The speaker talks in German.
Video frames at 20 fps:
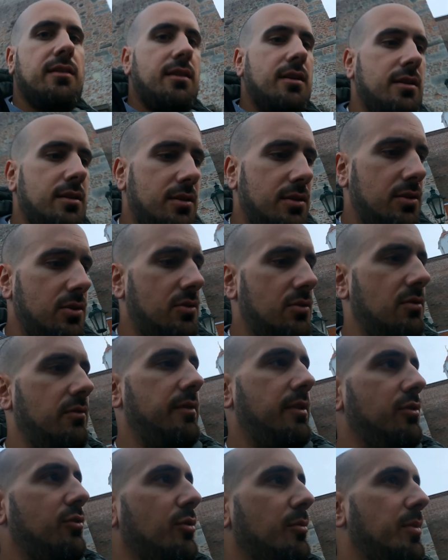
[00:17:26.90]
da und
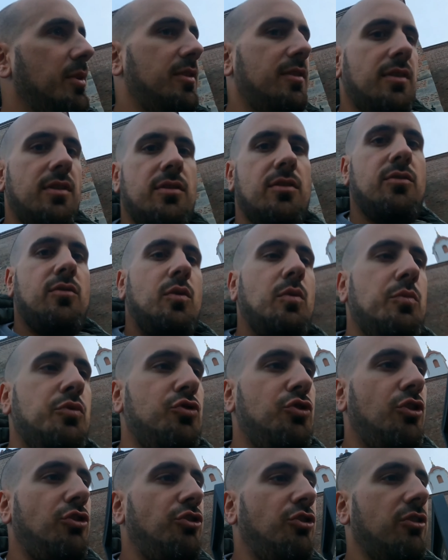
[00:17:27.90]
werde nur ein bisschen um
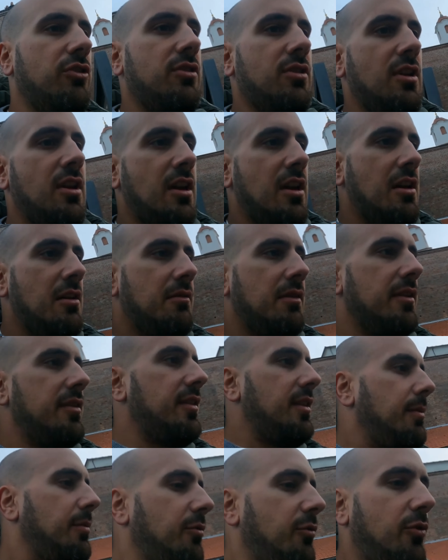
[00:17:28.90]
schon was gibt.